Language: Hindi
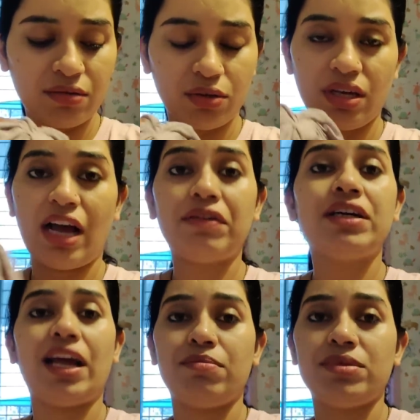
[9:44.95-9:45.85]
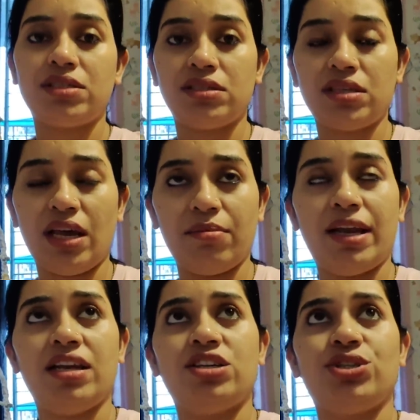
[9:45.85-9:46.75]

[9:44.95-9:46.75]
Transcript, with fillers: क्योंकि काफ़ी टाइम से मैंने ये